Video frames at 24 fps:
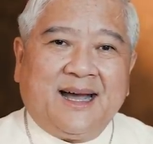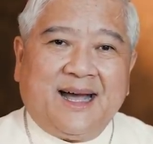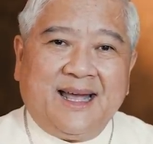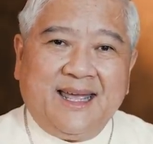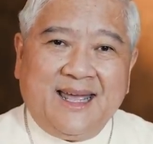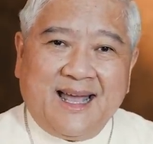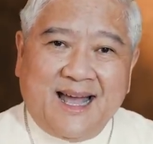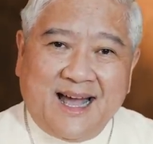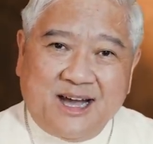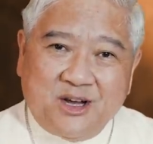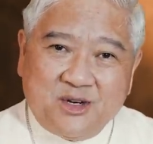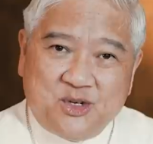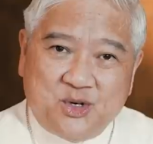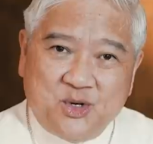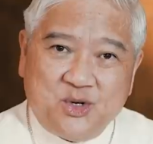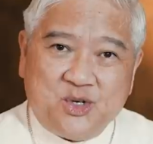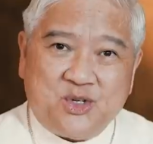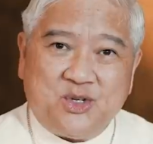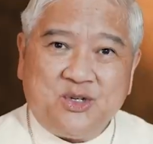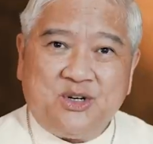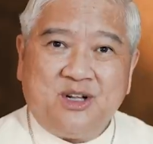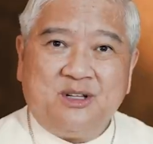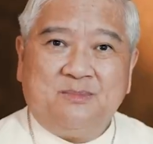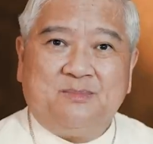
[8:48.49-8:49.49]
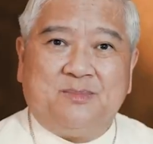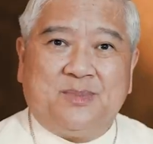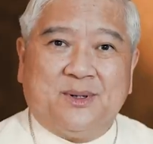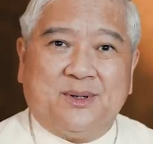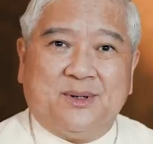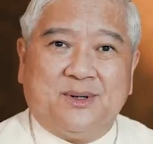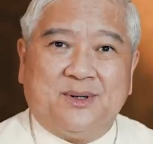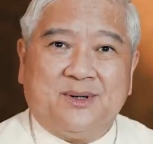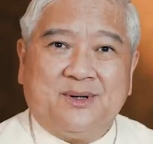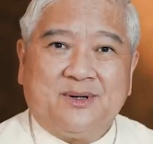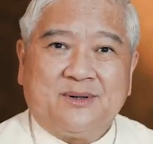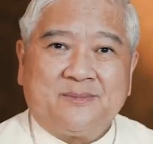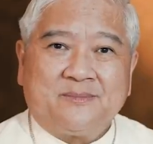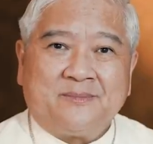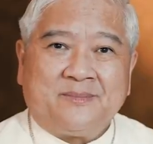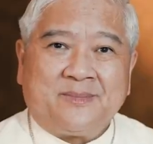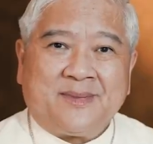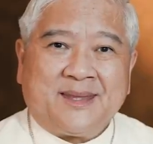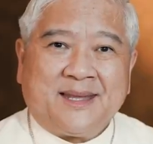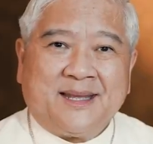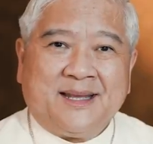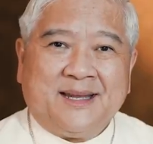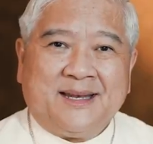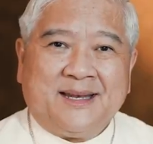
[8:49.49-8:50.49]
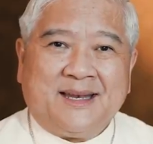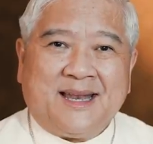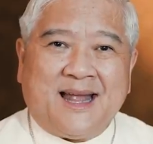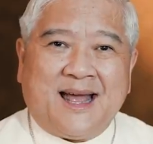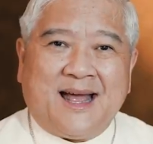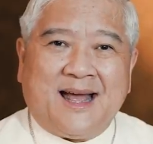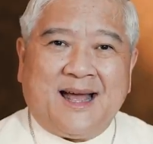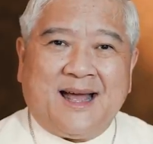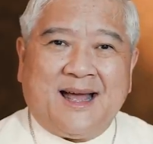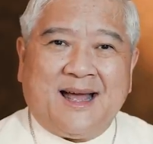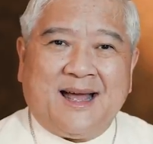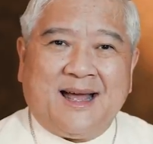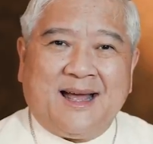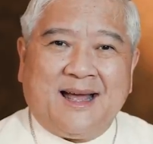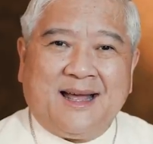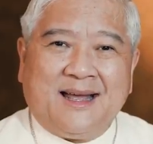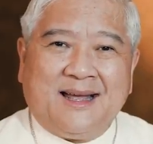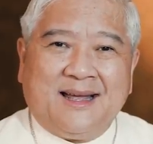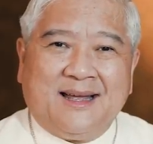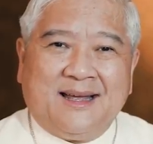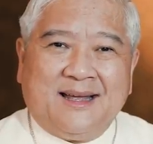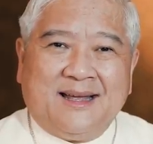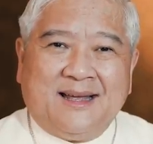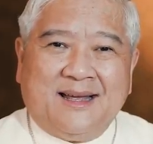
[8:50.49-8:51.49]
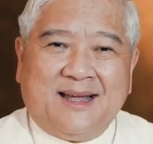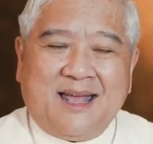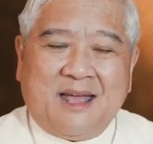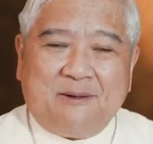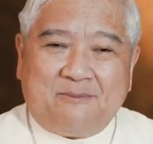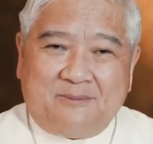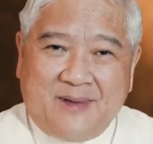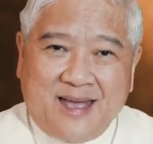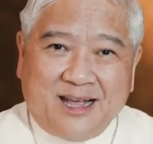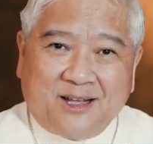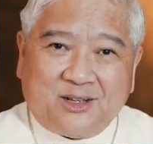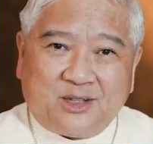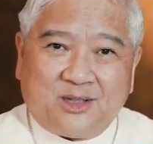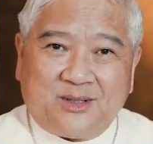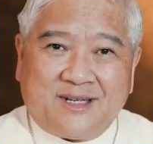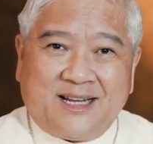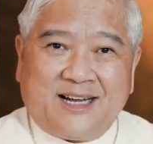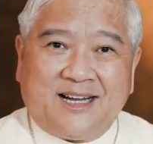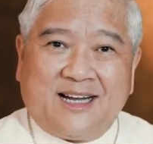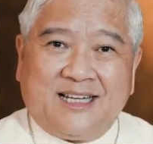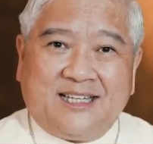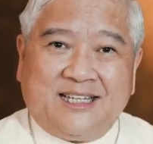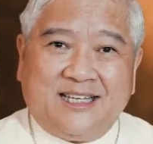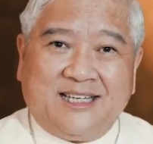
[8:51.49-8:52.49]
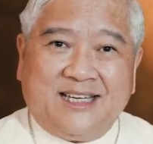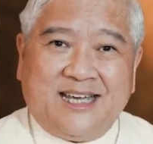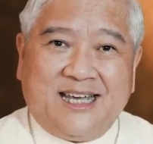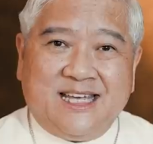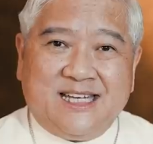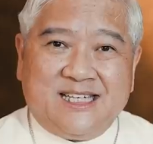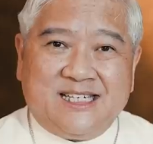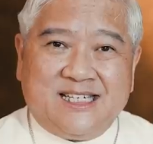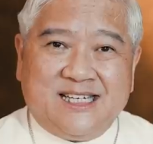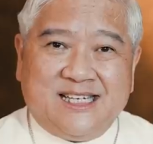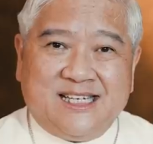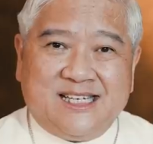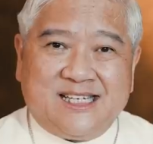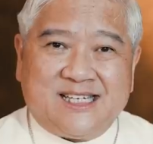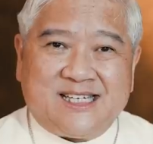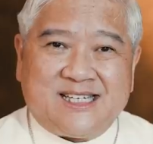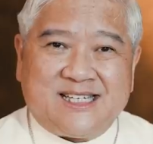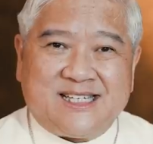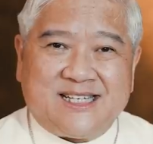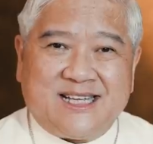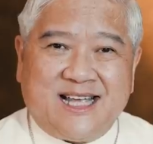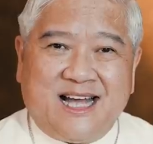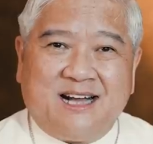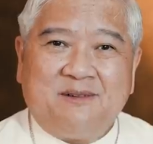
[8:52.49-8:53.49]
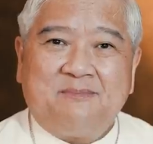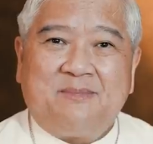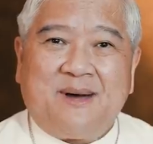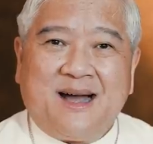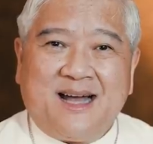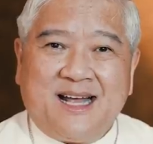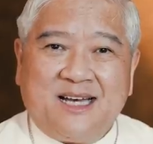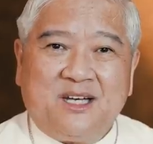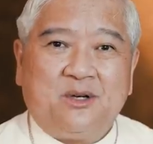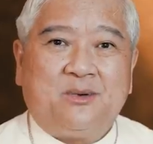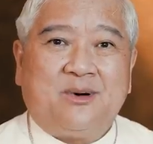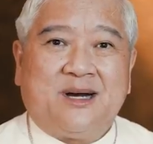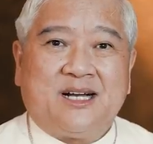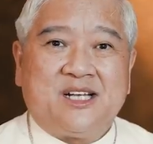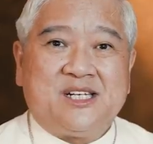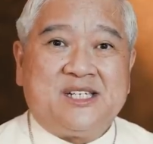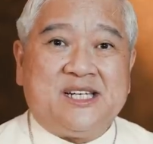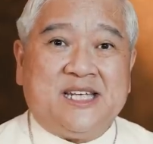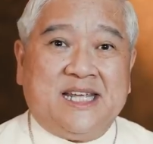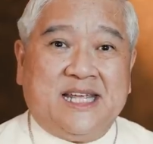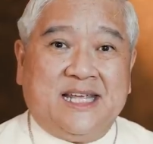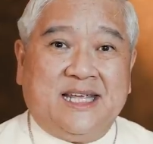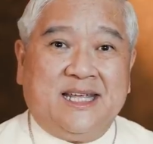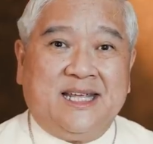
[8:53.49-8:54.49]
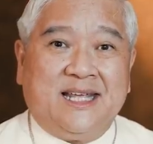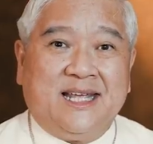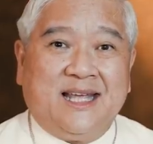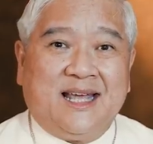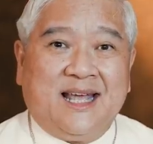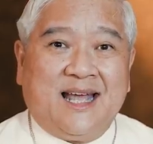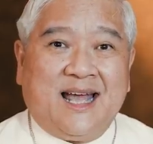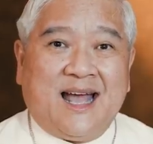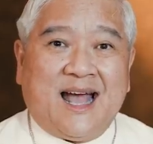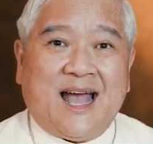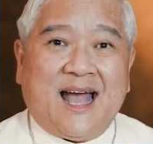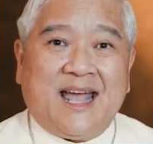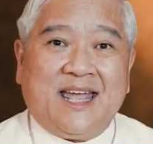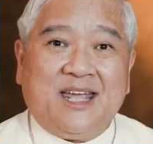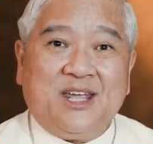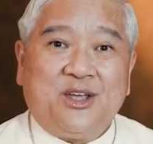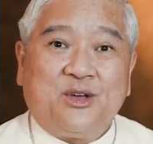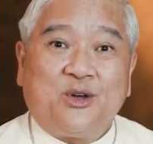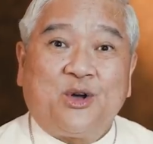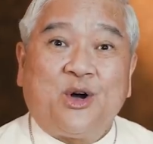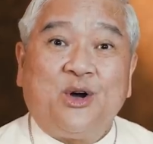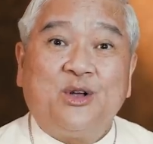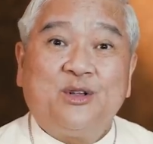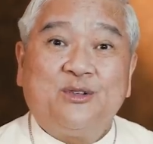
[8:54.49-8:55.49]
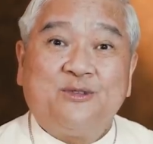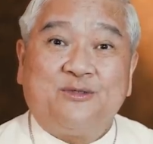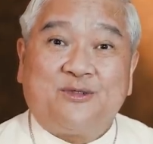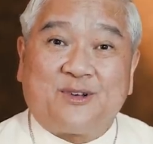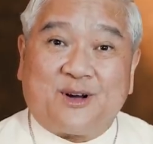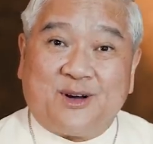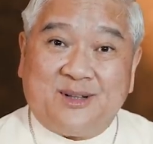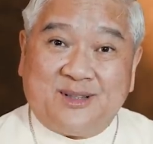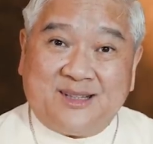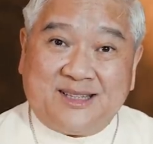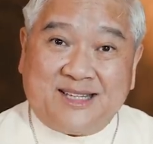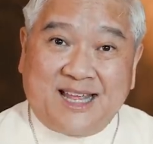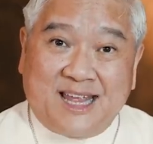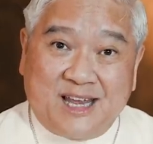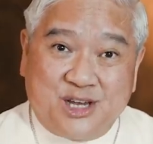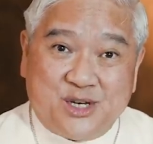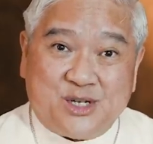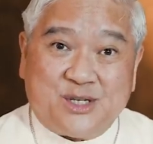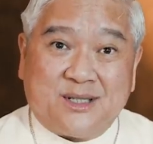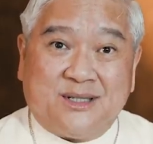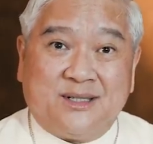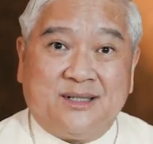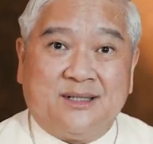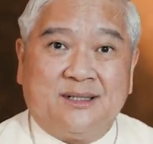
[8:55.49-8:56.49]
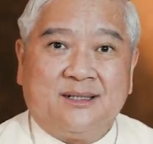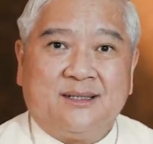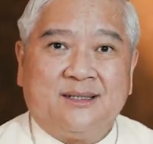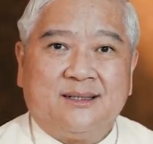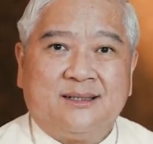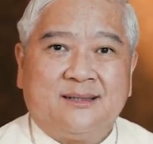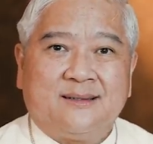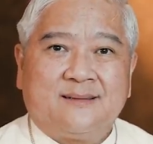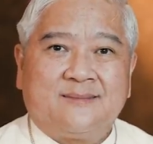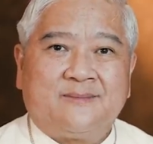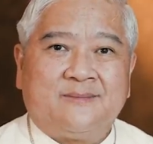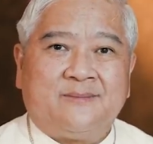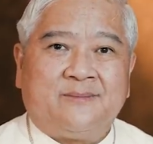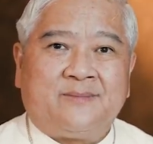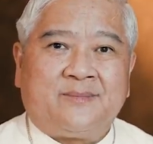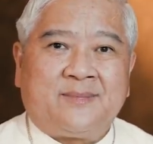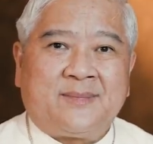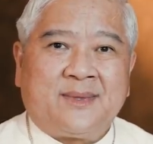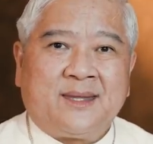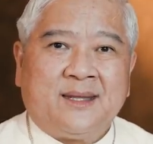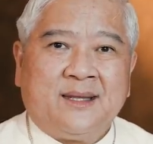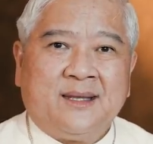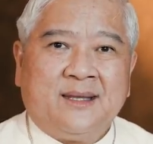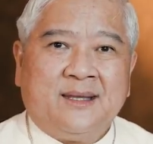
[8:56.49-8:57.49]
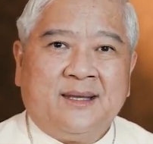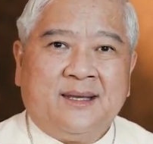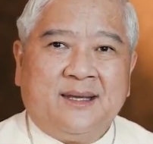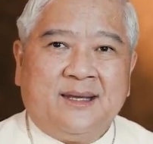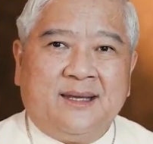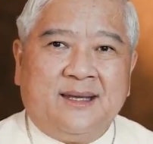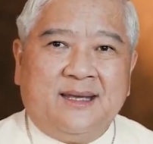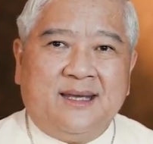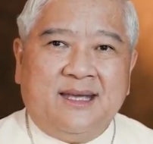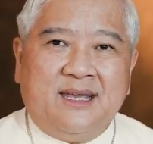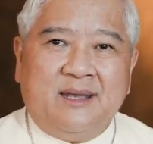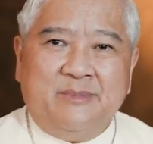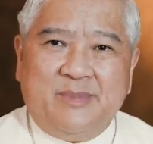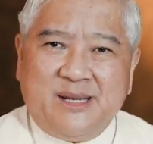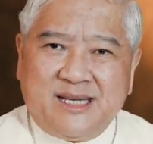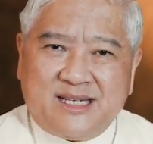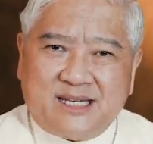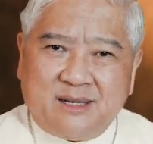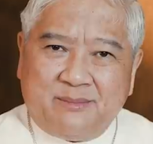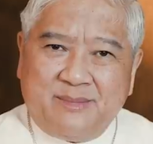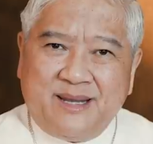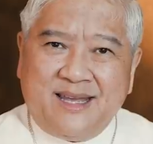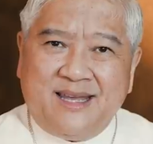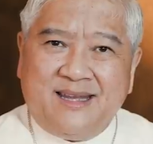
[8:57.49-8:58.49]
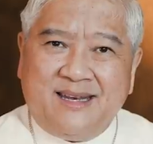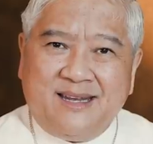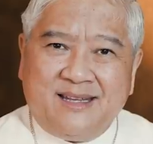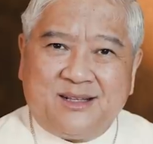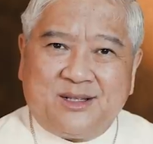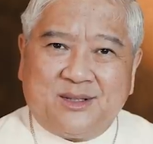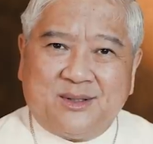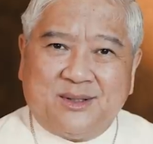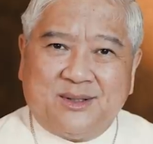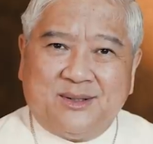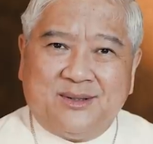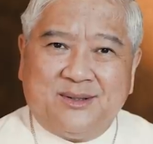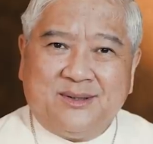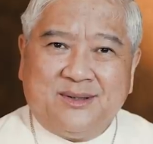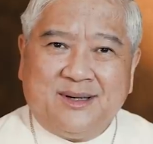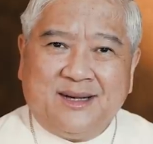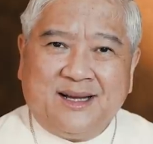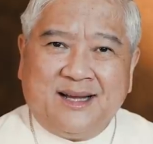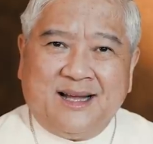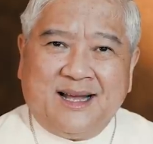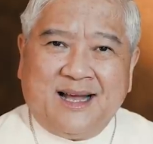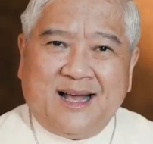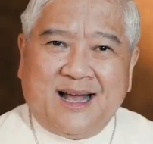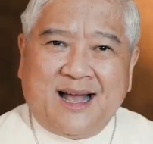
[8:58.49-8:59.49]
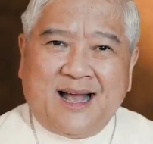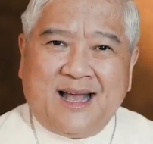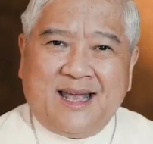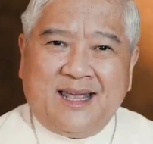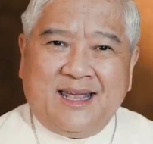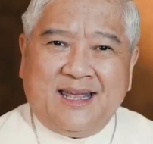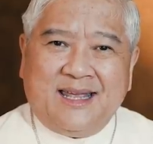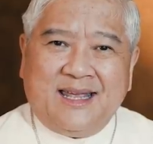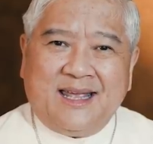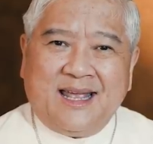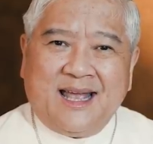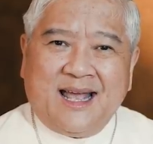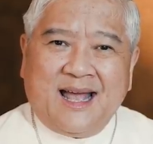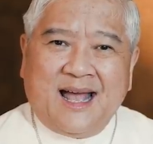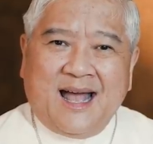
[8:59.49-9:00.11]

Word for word: Kaya ang susunod po na epekto ng catechesis, ang pangalawang C ay confrontation. Ibig sabihin nito ay